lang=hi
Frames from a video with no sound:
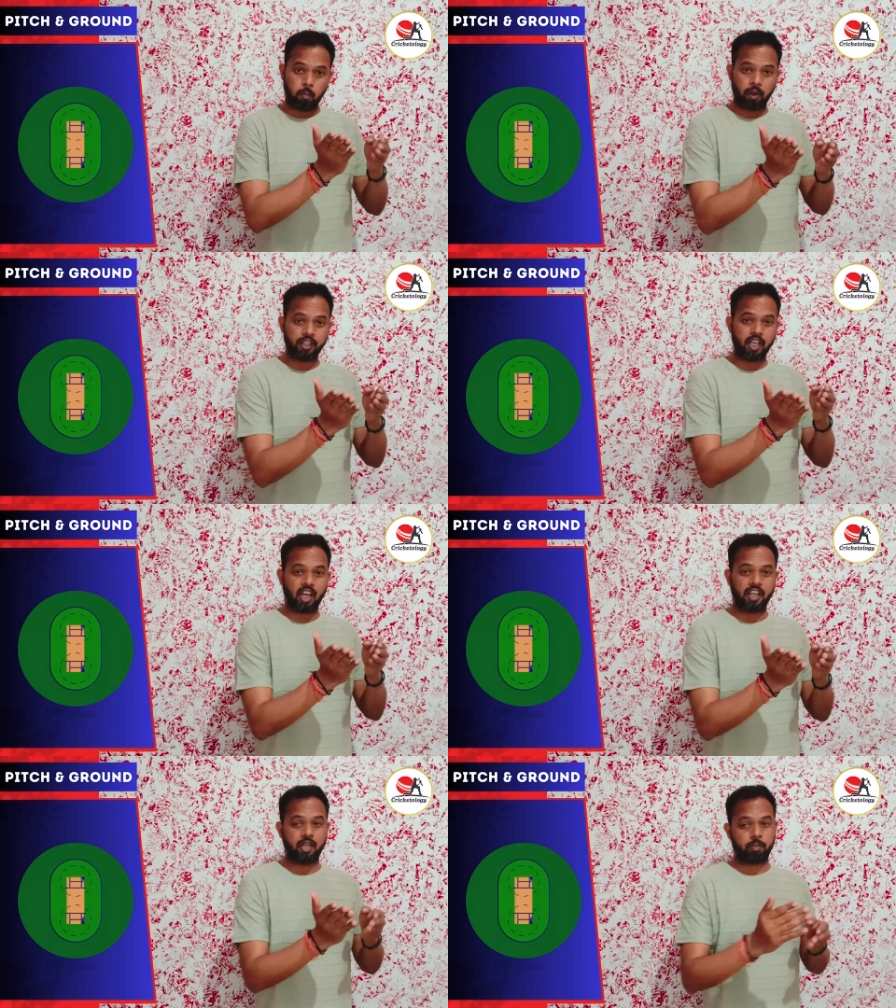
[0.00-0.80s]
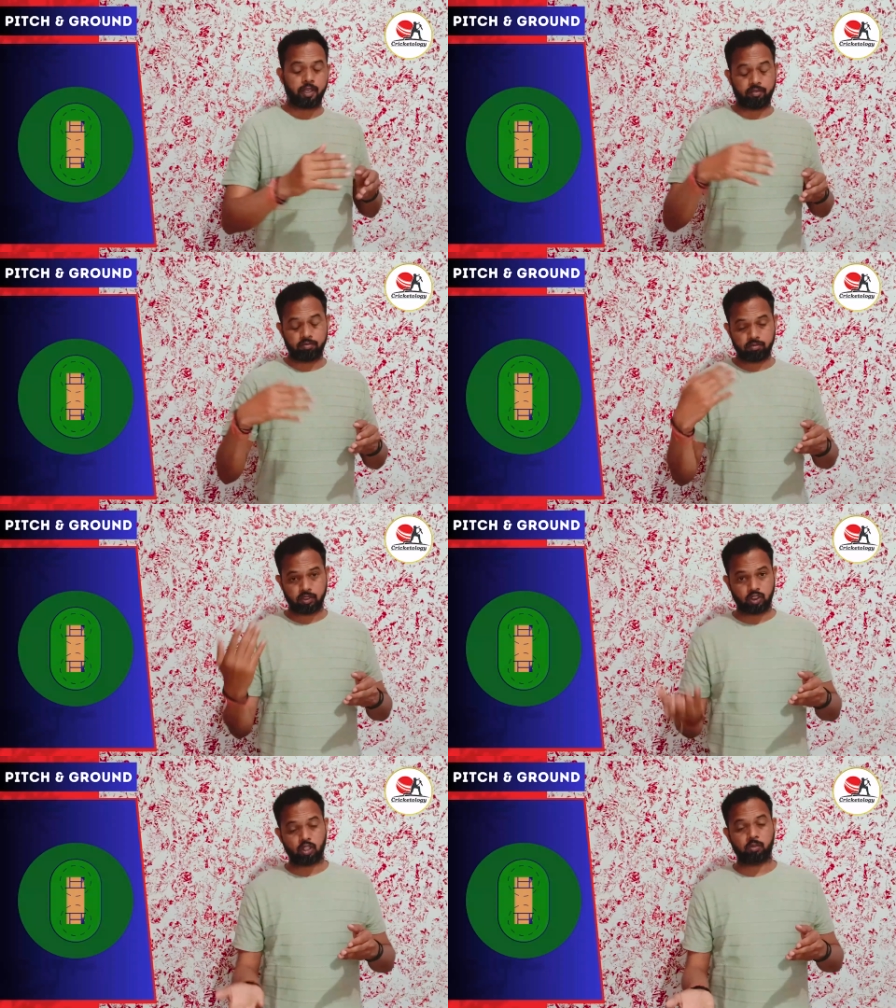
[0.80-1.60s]
बढ़िया लाइनअप है
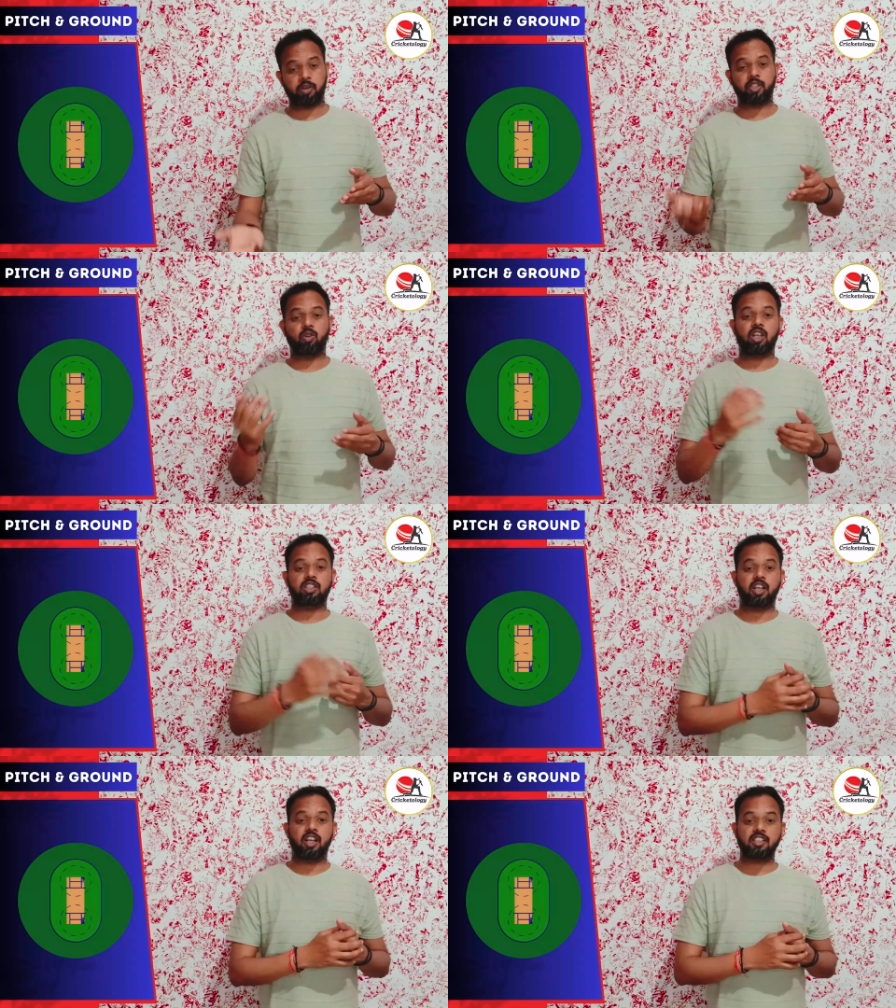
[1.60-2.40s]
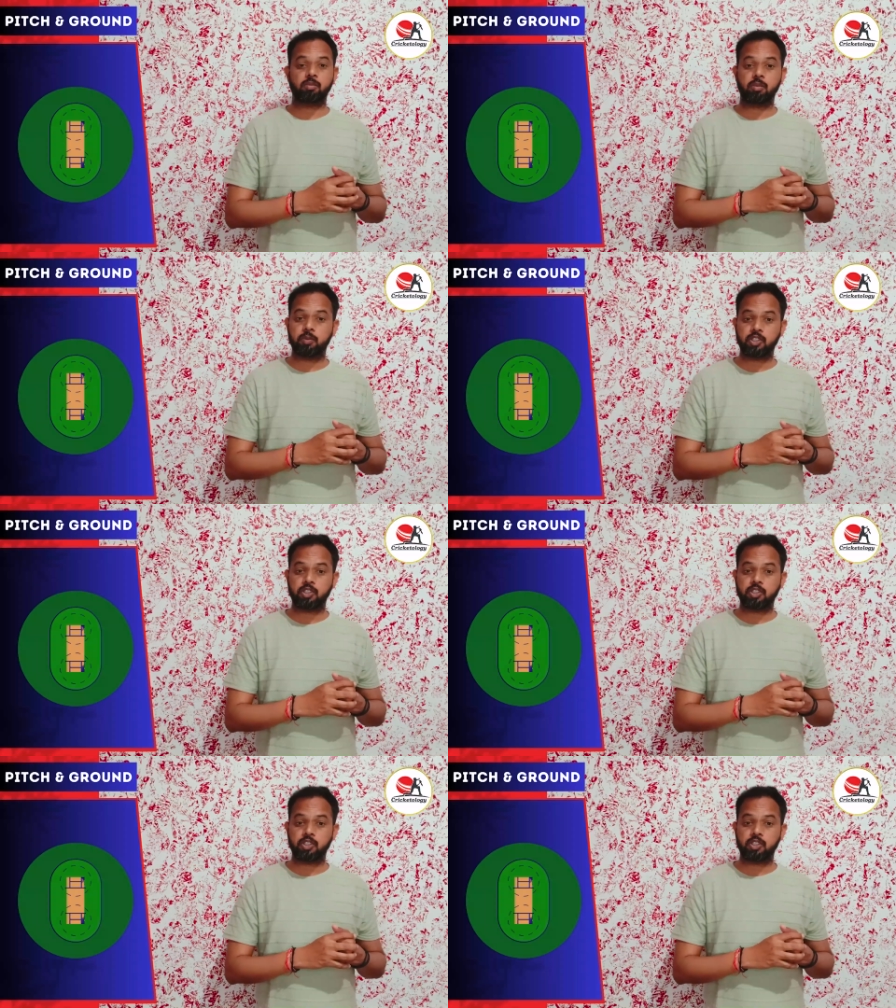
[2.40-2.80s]
जरूरत पड़े तो नाथन एलिस भी